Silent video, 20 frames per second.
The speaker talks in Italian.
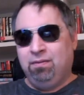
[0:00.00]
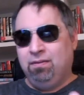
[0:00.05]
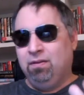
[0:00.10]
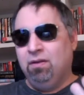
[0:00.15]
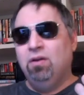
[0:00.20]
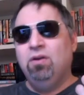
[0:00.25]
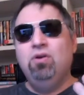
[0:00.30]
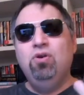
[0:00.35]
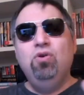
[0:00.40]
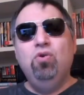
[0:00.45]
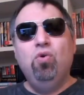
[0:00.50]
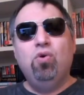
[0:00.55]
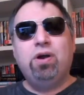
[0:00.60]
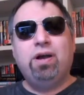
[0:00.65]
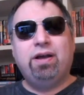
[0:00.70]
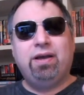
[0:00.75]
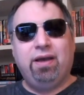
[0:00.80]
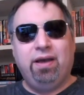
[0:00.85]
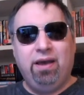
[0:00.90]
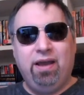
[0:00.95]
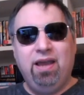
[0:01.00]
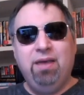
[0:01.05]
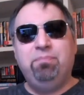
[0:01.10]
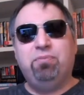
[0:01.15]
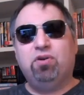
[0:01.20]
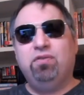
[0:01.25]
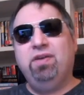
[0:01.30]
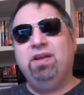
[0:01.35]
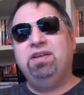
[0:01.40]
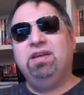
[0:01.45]
look e
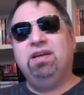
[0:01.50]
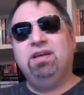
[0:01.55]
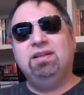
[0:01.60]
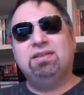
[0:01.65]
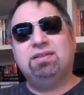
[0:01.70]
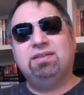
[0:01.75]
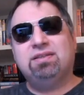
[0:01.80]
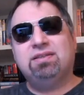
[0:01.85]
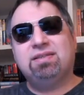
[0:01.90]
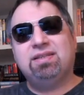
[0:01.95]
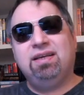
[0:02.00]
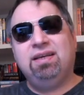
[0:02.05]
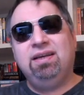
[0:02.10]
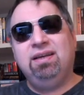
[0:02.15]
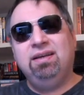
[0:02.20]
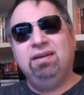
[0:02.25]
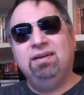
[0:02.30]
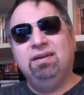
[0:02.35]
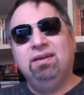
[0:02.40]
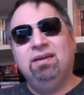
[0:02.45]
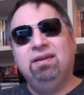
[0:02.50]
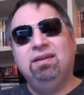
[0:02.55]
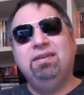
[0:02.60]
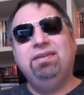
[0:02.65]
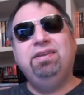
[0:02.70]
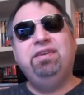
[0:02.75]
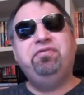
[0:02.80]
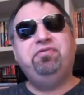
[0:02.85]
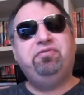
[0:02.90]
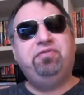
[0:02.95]
provenienze
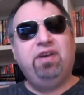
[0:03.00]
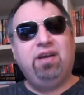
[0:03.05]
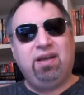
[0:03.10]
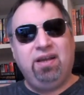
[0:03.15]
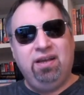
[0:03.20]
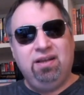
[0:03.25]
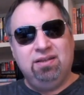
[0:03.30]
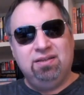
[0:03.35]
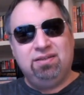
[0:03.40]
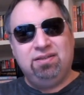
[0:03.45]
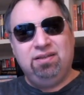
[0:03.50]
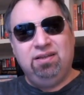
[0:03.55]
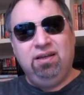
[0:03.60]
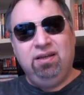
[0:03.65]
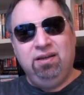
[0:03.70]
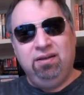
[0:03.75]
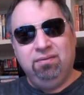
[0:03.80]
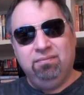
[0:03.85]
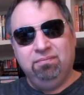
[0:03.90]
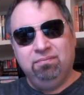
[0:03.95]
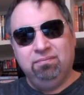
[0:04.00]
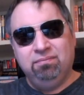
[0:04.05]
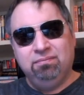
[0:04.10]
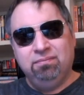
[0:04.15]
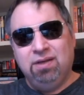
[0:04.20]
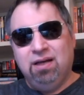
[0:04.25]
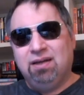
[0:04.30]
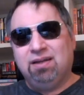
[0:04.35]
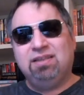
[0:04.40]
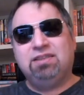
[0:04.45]
differenti
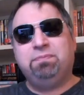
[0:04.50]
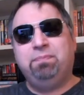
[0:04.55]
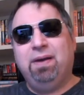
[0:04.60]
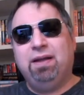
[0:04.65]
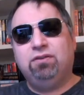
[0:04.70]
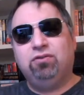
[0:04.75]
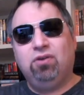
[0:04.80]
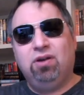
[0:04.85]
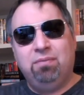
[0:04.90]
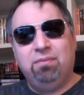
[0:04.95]
rispetto alla